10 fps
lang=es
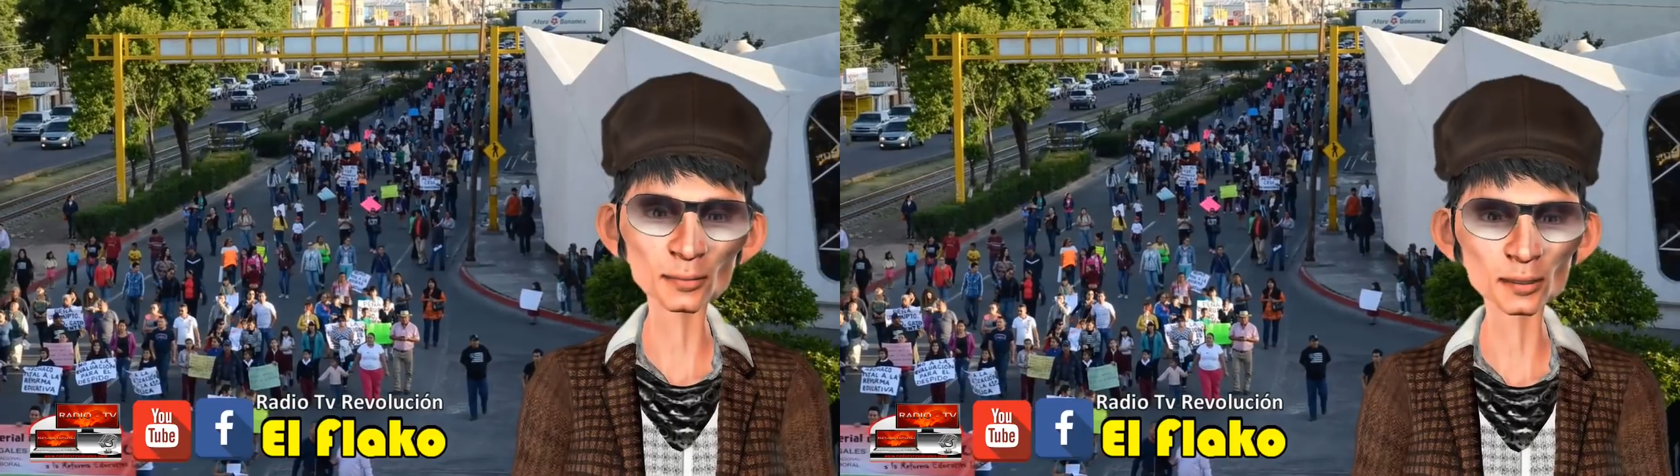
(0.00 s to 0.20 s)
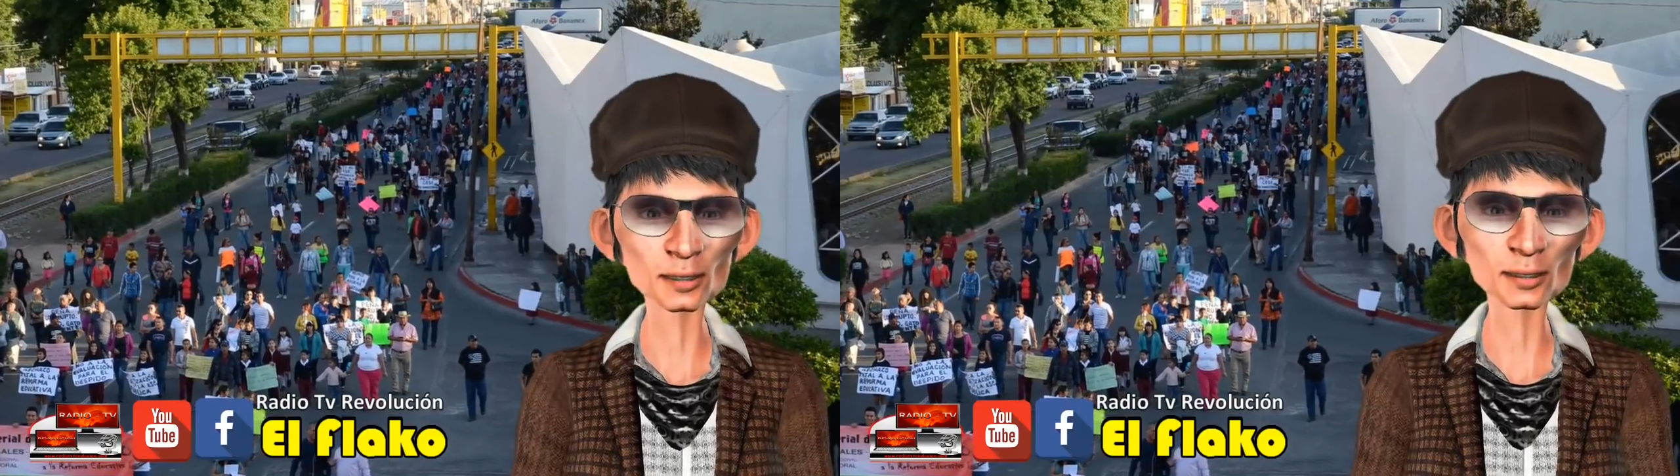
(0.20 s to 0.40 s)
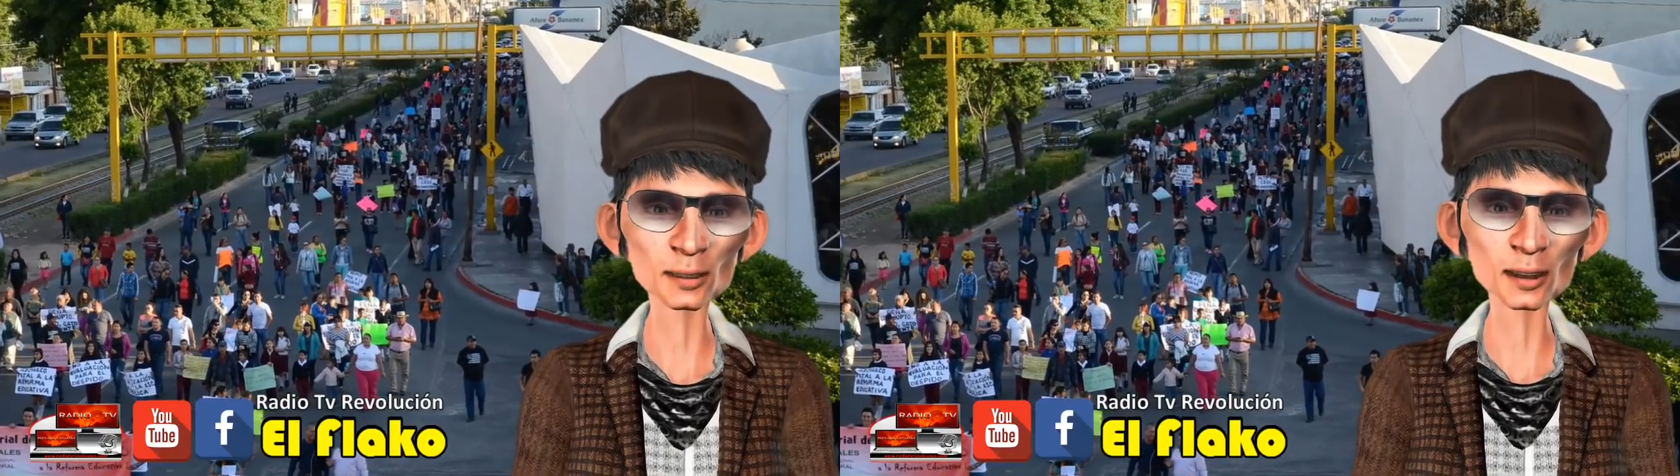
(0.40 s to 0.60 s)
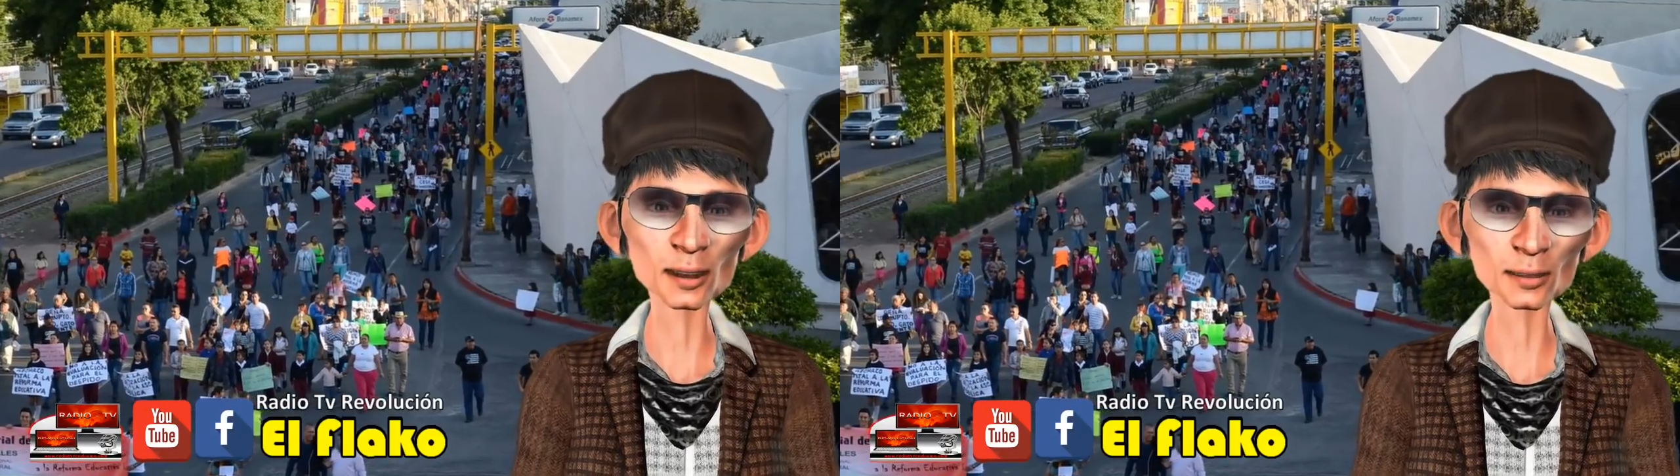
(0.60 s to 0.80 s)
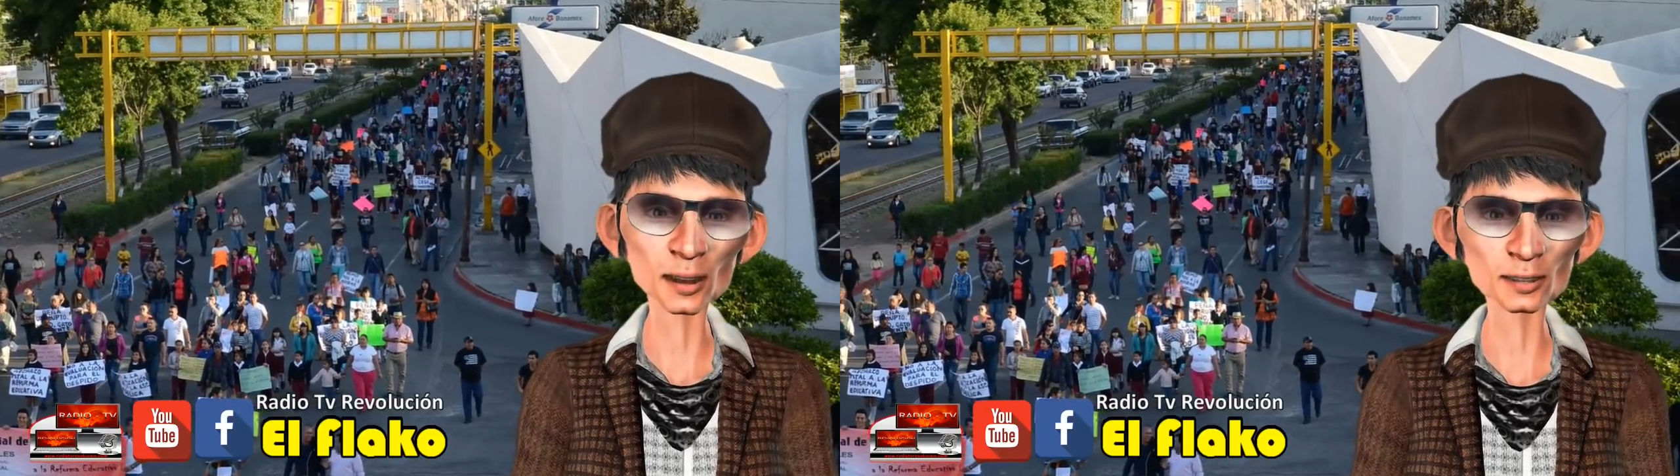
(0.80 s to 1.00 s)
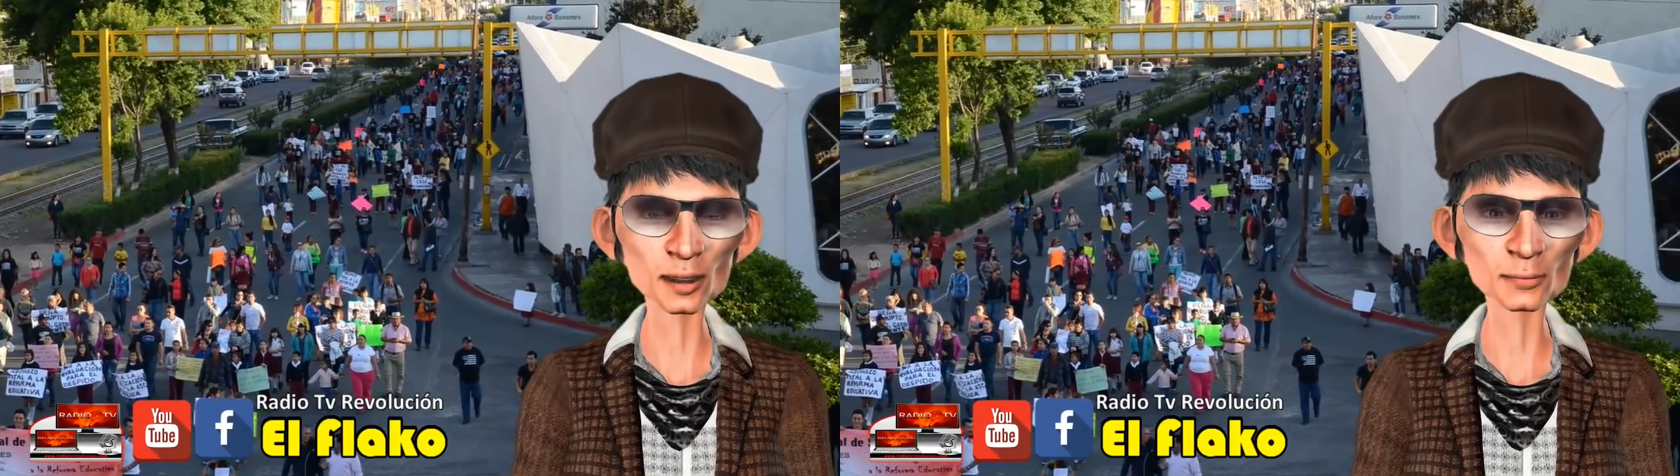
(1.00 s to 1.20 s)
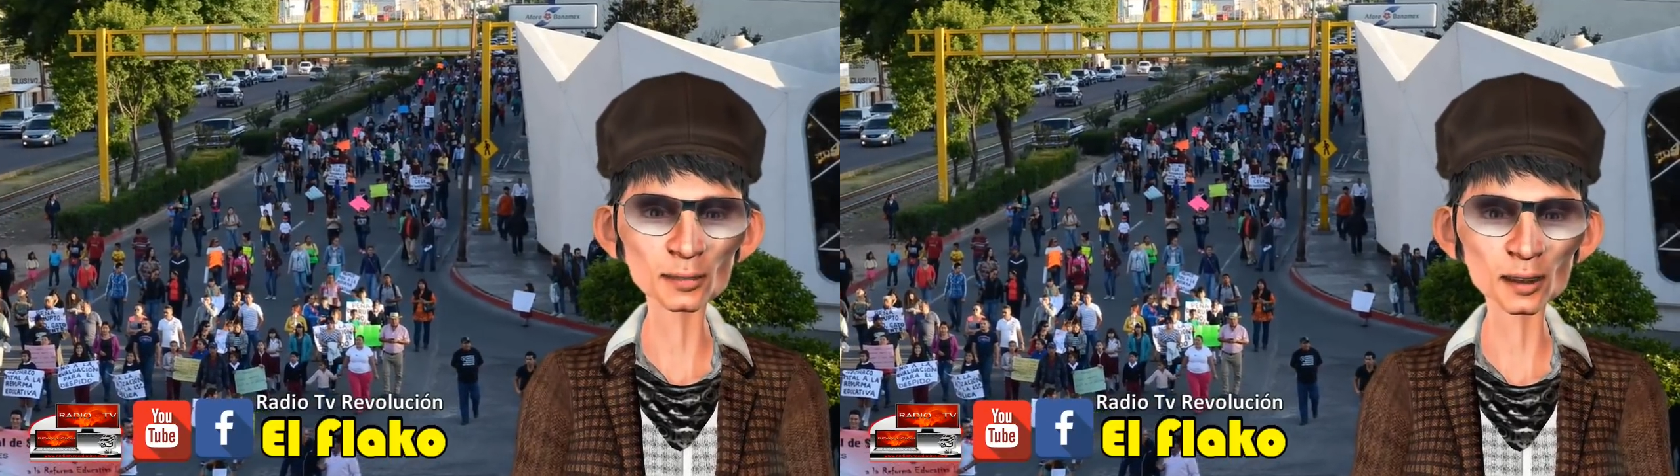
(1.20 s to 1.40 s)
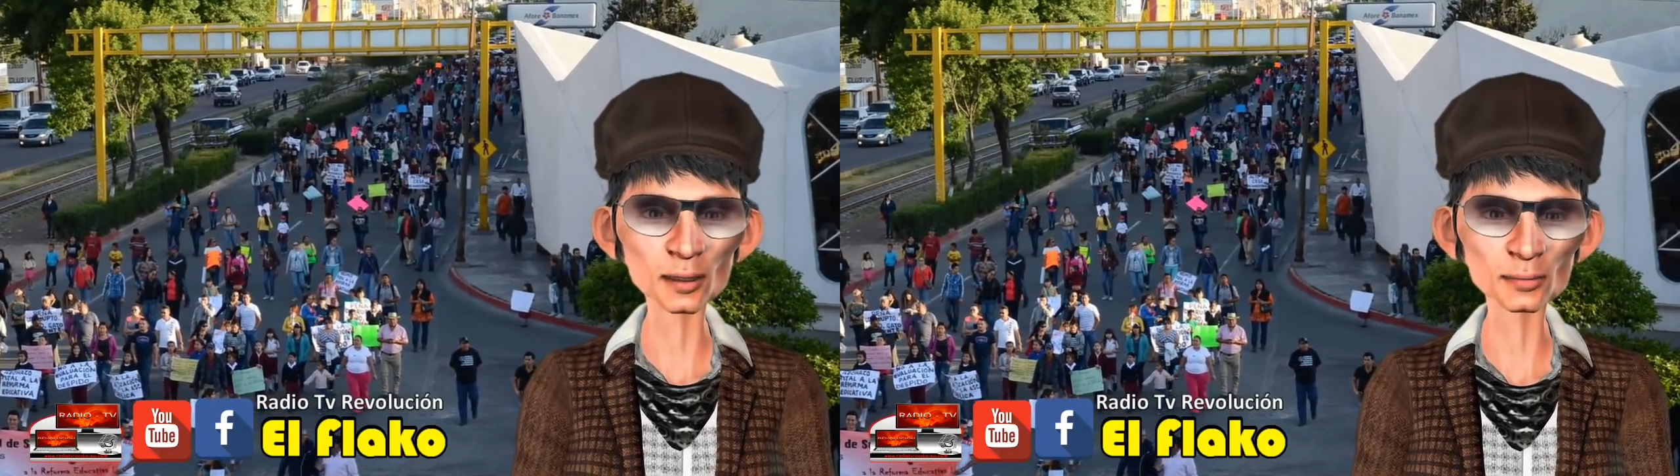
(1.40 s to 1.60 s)
transparentes y
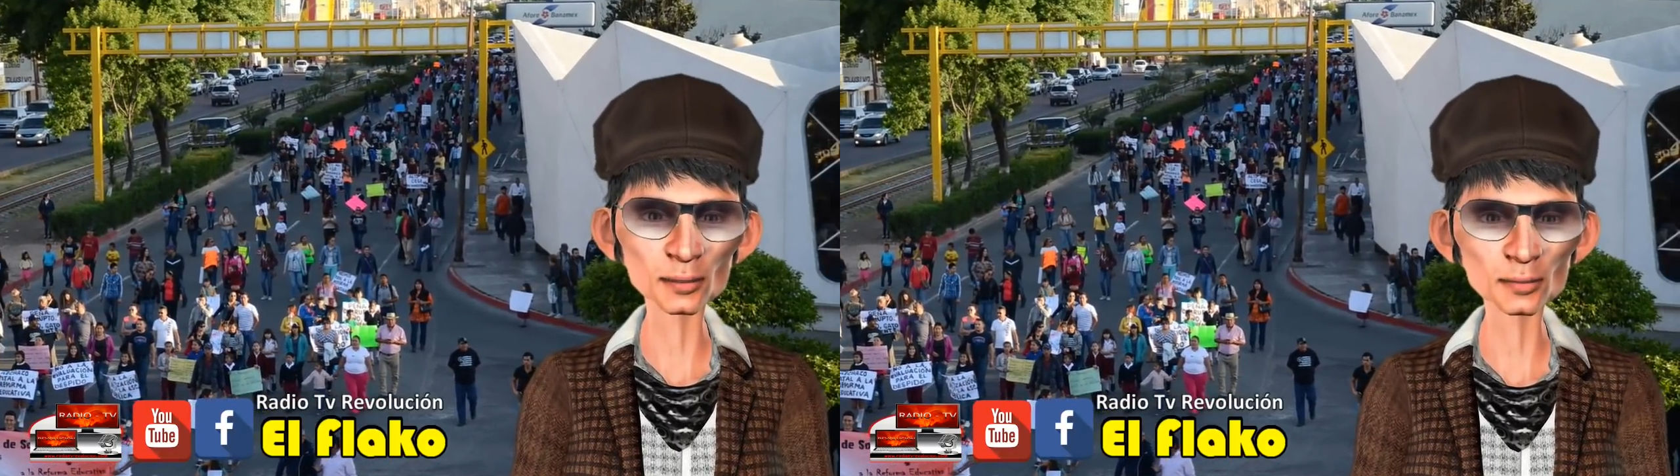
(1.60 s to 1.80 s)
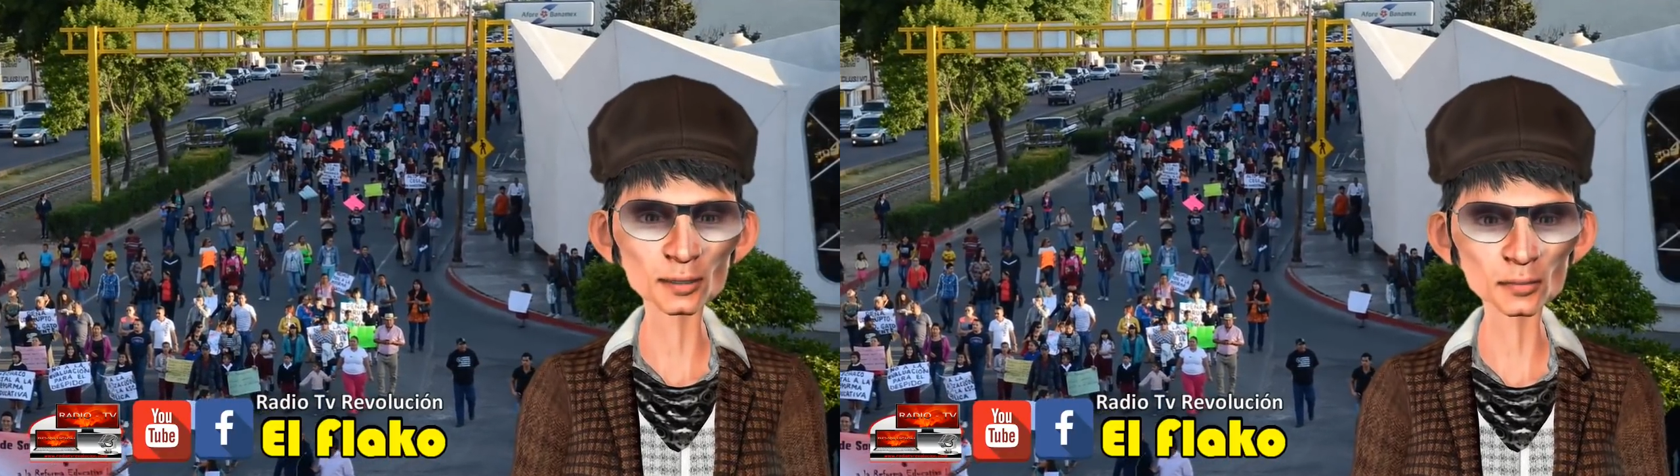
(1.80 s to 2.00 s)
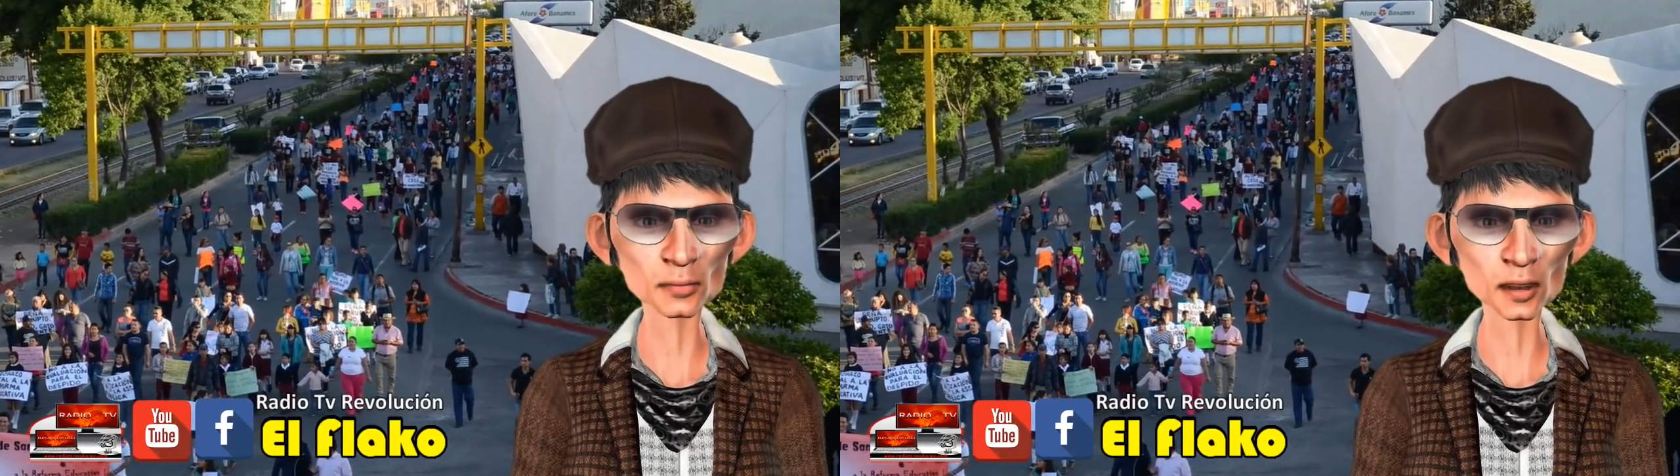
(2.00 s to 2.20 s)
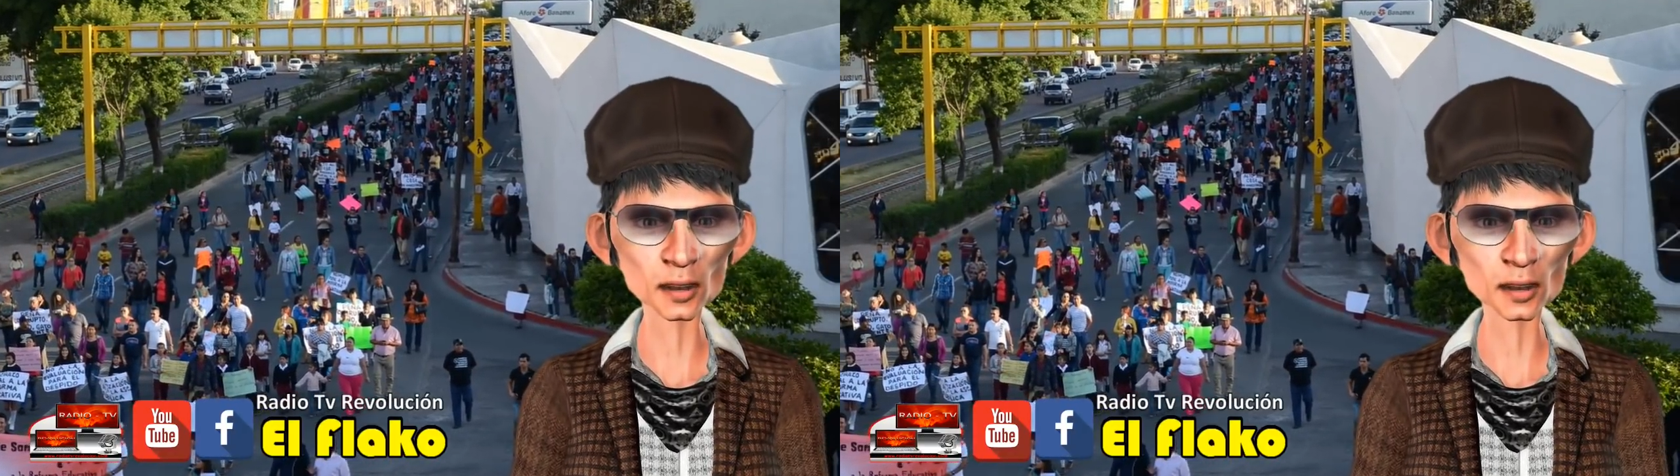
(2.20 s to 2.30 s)
democráticos,